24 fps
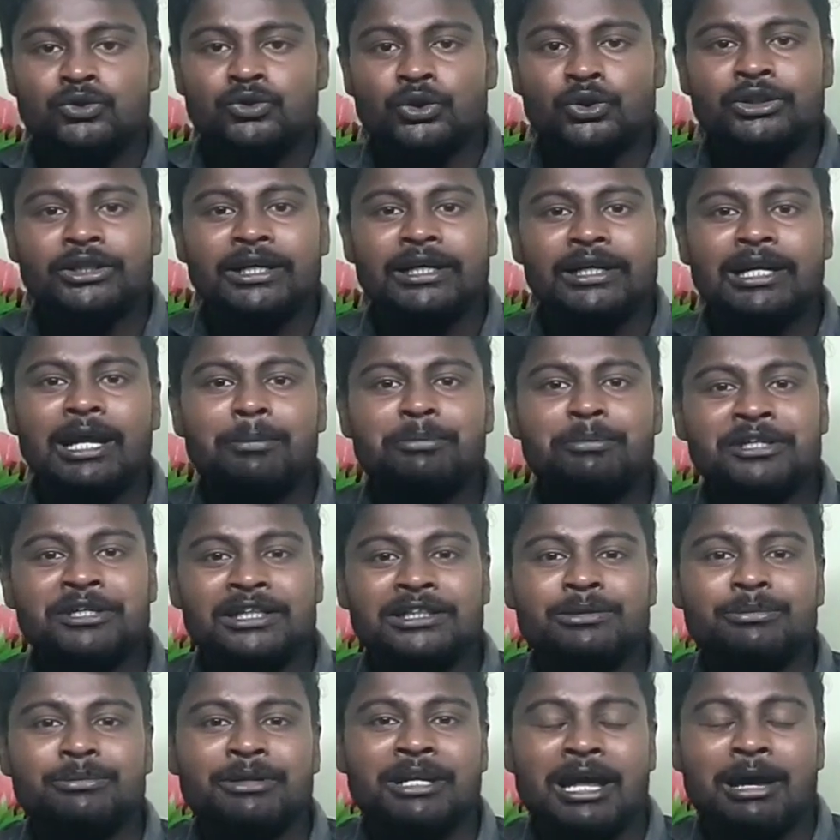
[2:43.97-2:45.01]
जो कि अगर आप
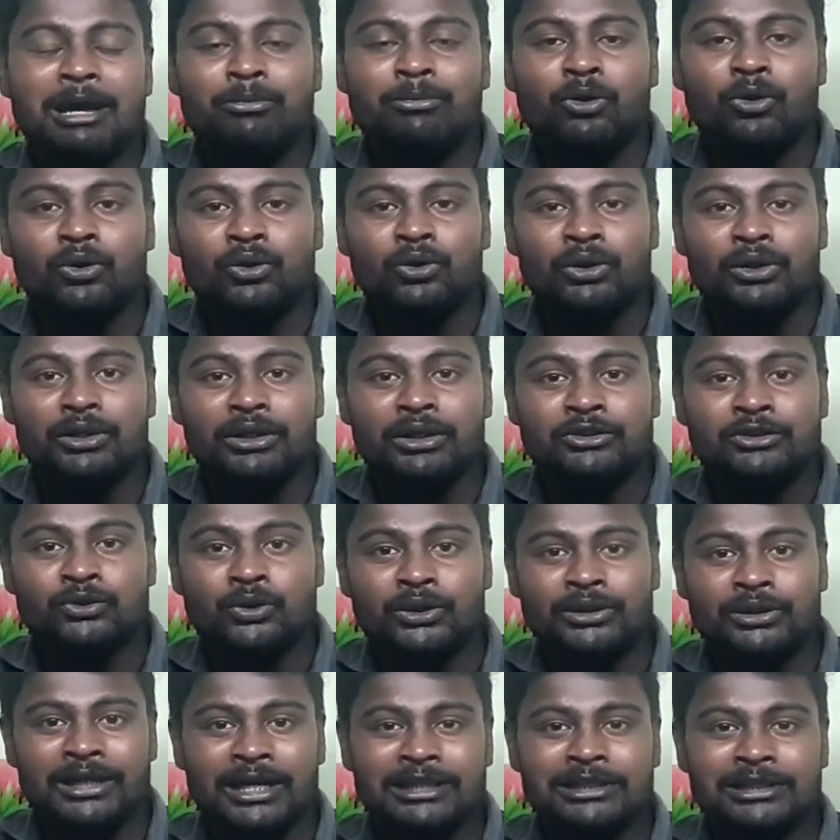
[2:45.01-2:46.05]
छः जी रैम और एक
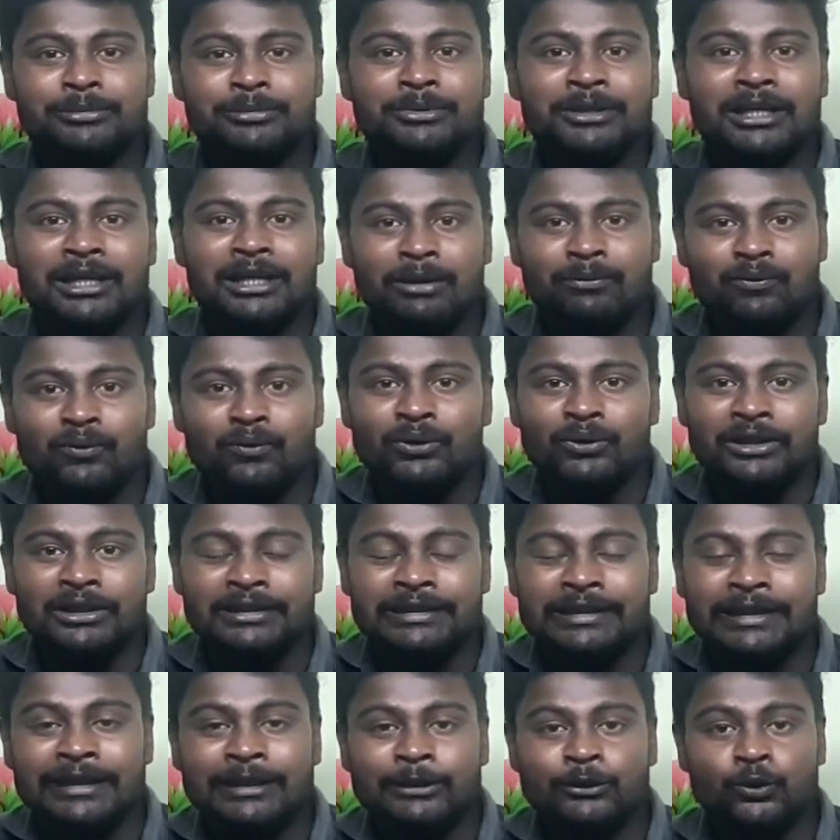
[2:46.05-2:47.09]
सौ अट्ठाईस जी वाला फ़ोन
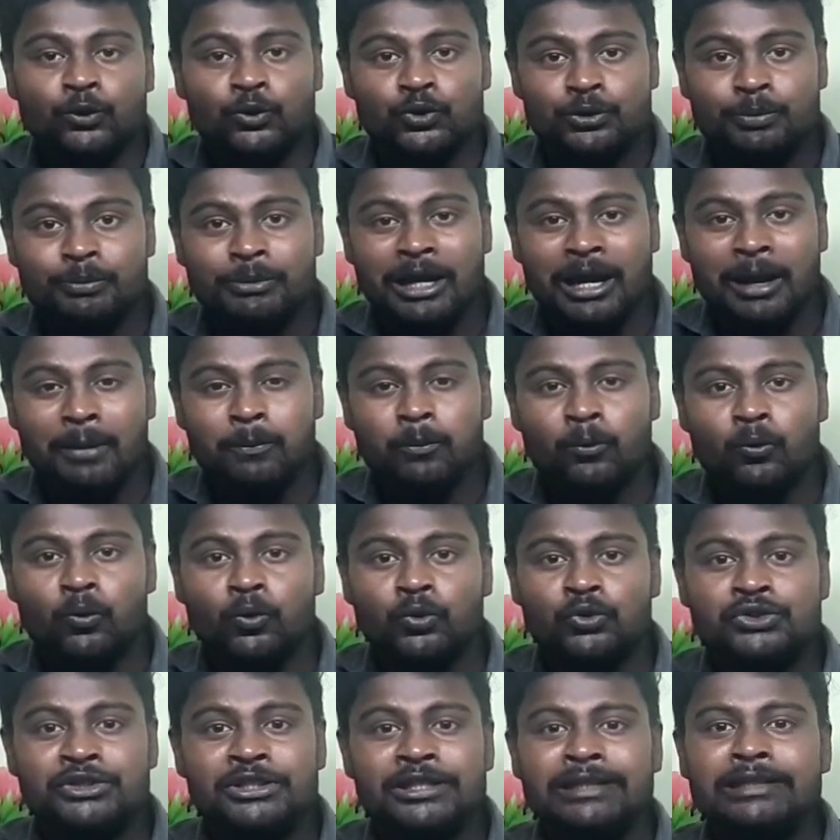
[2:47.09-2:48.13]
लेते हैं तो उसमें
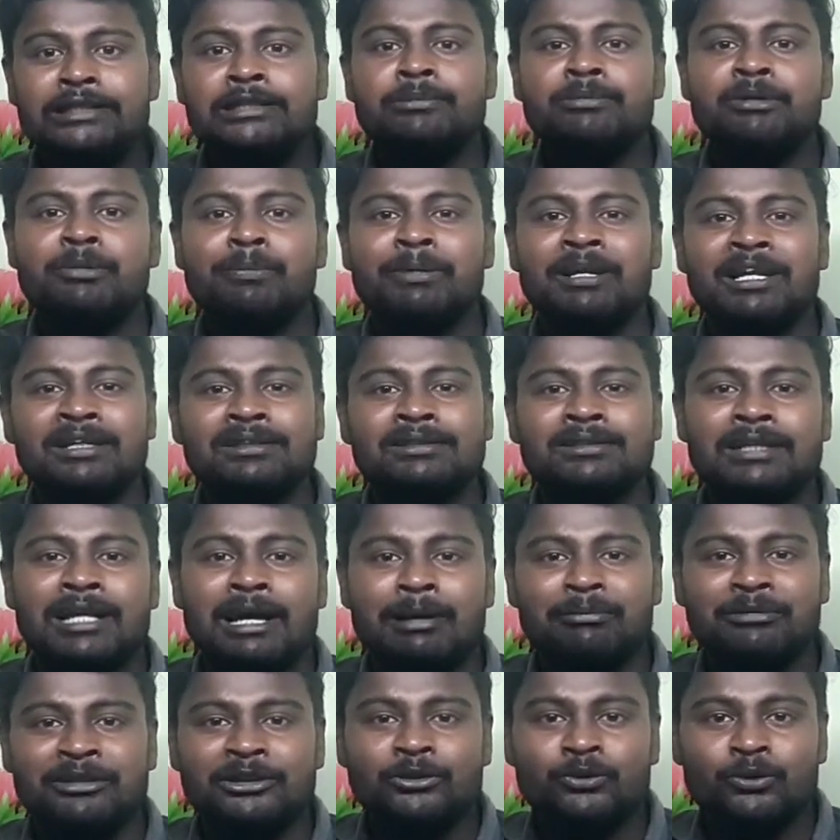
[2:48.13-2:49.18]
आपको छः जी प्लस
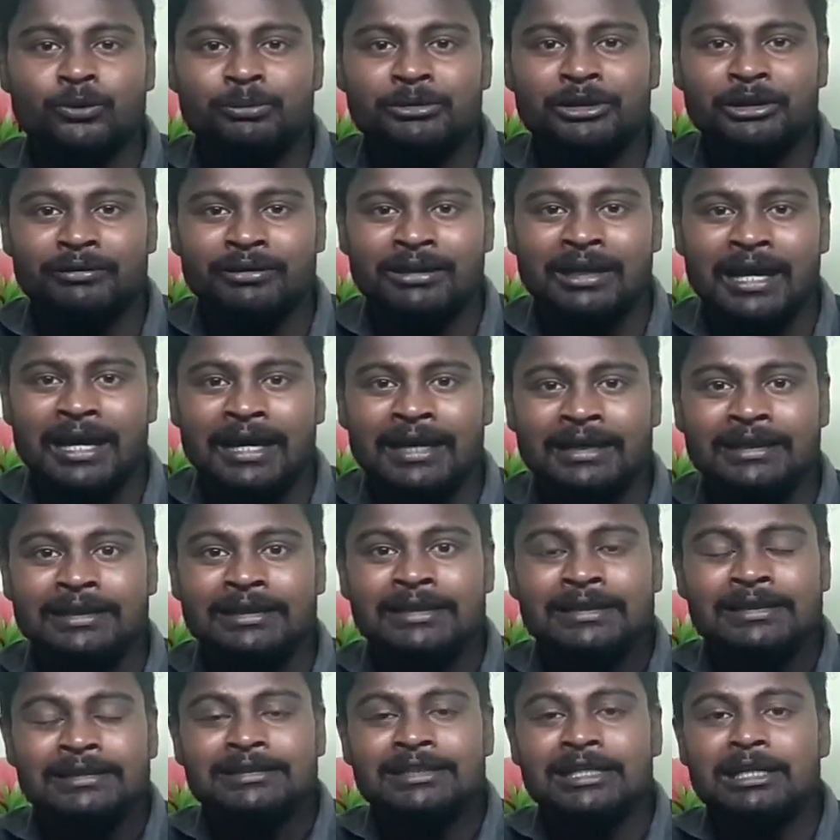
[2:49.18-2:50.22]
रैम देखने को मिलने वाला है
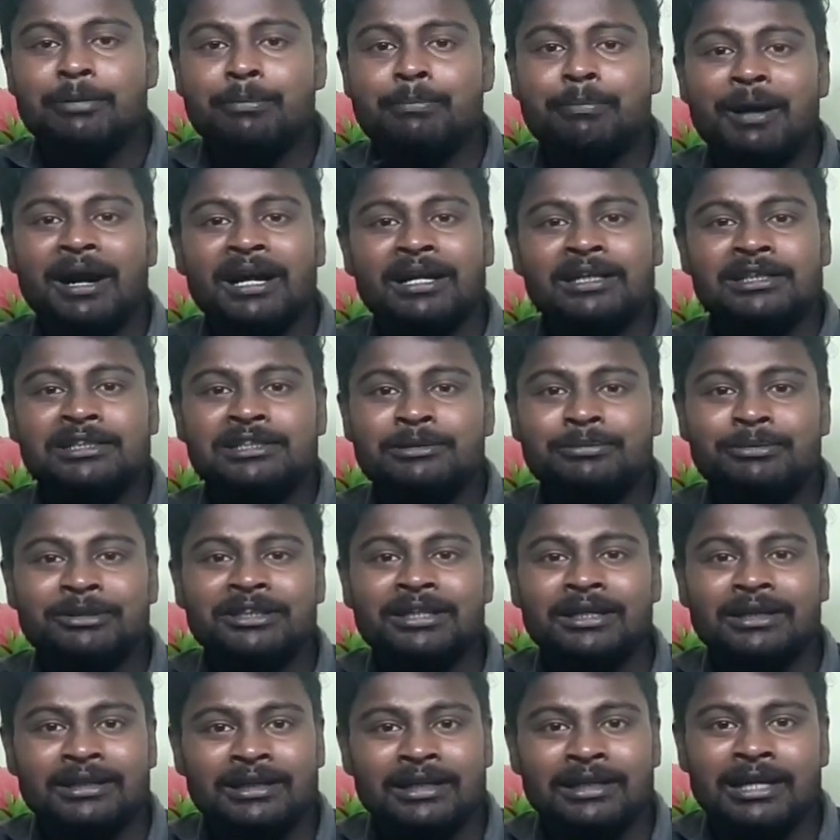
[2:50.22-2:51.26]
यानी बारह जी
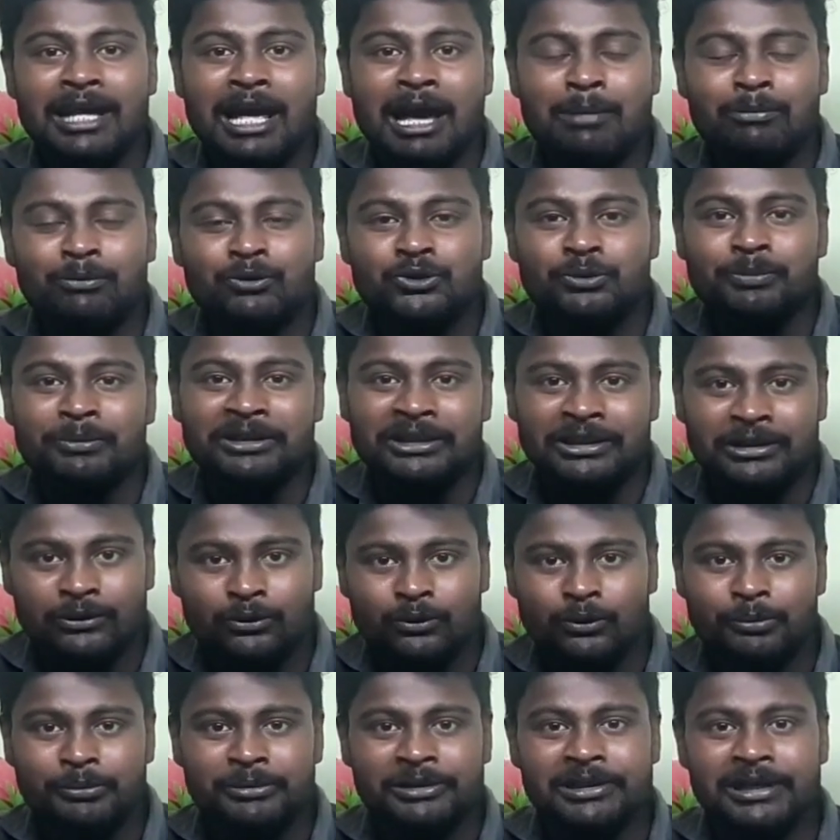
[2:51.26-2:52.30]
तक का रैम उसमें
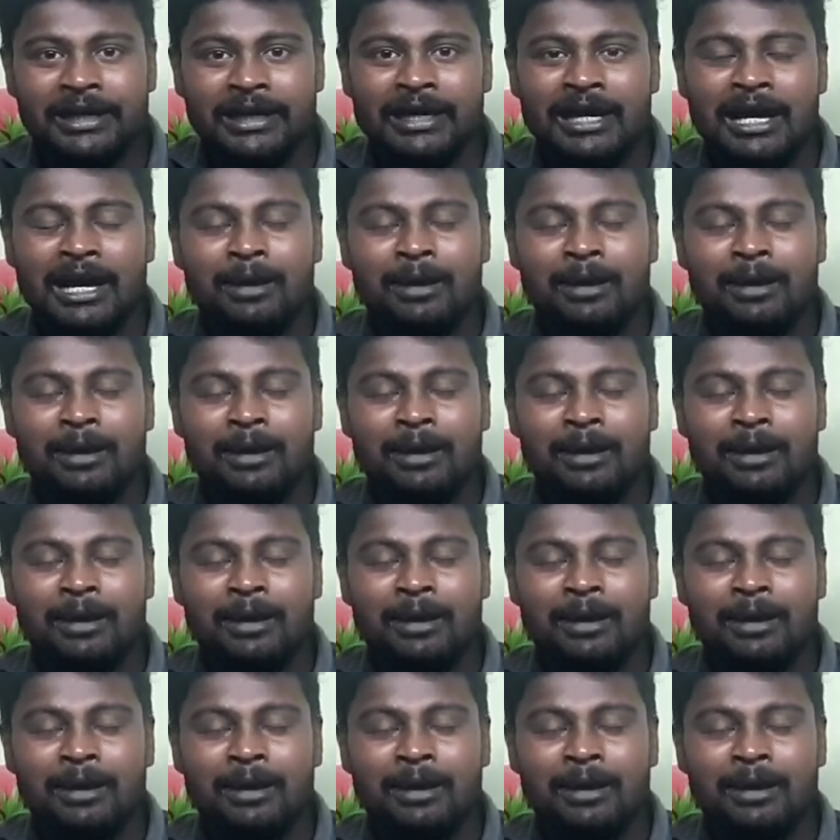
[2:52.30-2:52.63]
देखने को मिल जाएगा